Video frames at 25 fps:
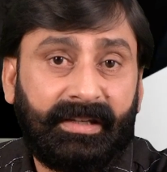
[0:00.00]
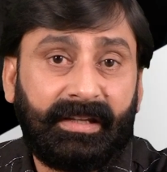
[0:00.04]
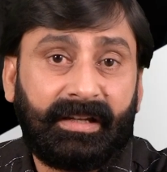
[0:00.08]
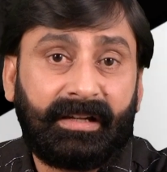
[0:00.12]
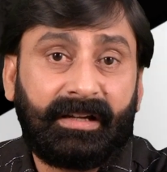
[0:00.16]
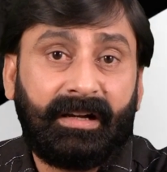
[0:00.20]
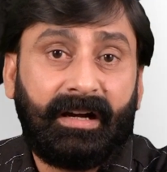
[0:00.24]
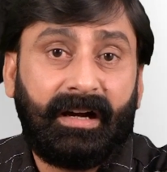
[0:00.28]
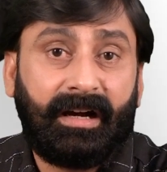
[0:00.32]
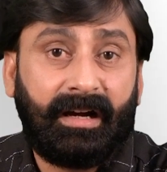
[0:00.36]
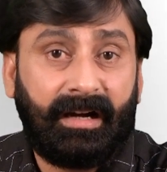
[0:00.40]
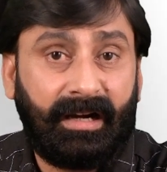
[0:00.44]

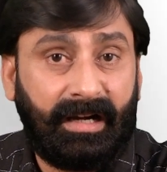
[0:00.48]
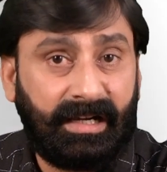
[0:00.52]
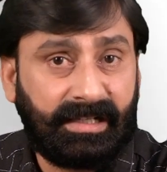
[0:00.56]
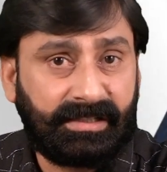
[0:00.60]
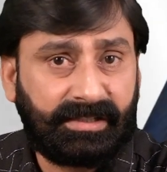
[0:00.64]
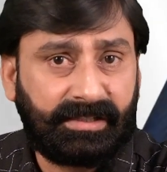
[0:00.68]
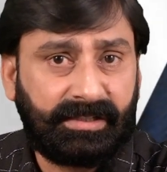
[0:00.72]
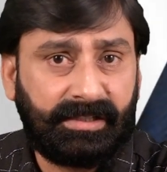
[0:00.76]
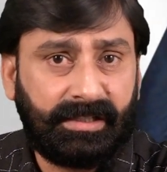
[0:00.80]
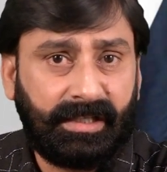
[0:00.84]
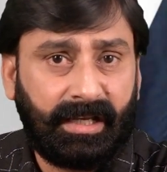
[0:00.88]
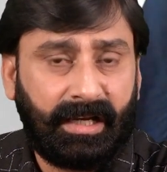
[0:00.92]
करियर का
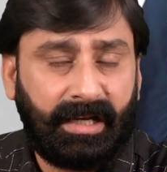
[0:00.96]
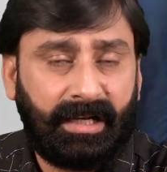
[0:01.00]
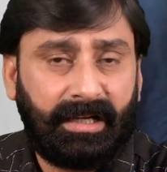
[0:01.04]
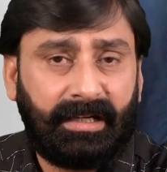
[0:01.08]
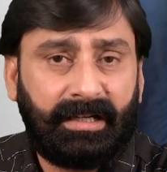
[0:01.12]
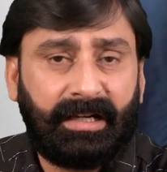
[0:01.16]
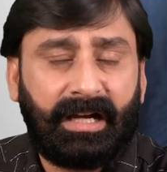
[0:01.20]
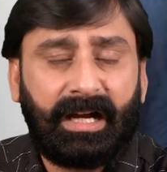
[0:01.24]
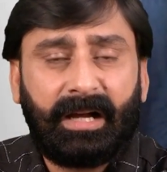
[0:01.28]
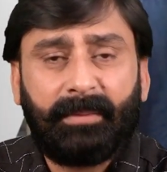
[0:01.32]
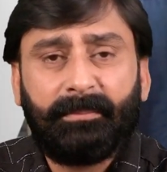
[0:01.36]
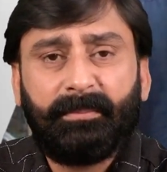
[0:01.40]
आगाज़ किया
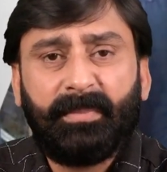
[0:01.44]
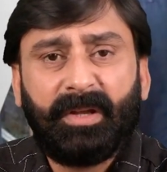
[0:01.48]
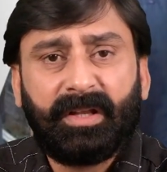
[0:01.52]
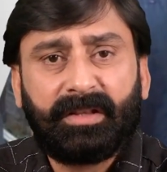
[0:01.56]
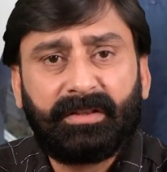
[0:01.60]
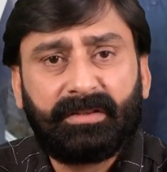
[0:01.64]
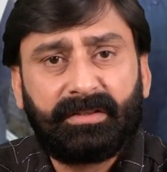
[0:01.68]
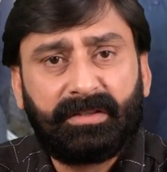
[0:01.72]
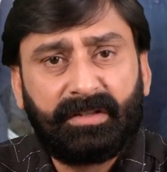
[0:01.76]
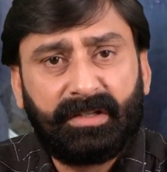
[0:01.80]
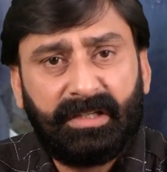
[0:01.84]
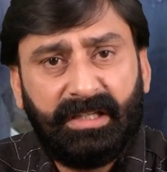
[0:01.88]
आप
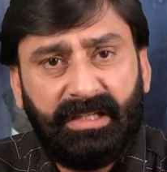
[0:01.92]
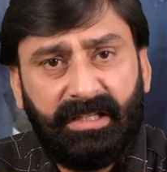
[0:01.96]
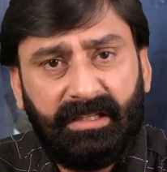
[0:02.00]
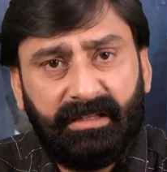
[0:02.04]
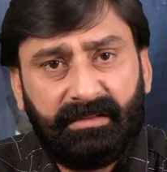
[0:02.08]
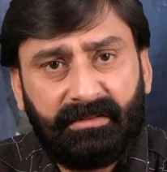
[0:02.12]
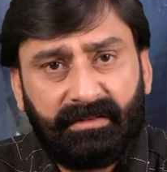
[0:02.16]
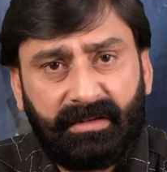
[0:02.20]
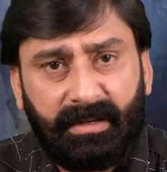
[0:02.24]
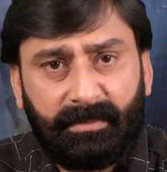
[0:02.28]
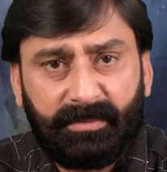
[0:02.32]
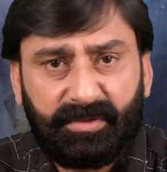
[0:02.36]

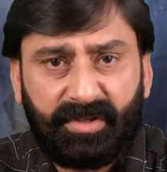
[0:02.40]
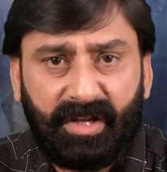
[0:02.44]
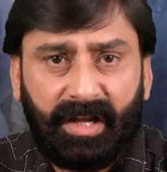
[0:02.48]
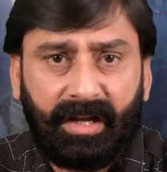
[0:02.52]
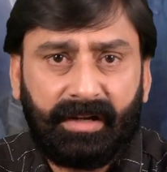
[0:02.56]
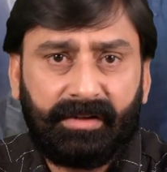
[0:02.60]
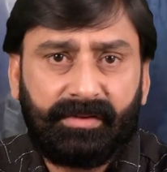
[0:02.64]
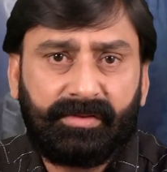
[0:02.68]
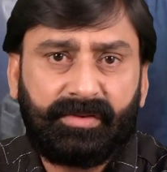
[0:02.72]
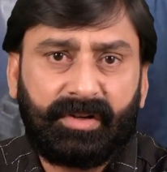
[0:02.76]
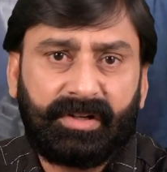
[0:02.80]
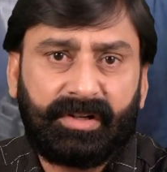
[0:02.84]
बेहतरीन रमज़ान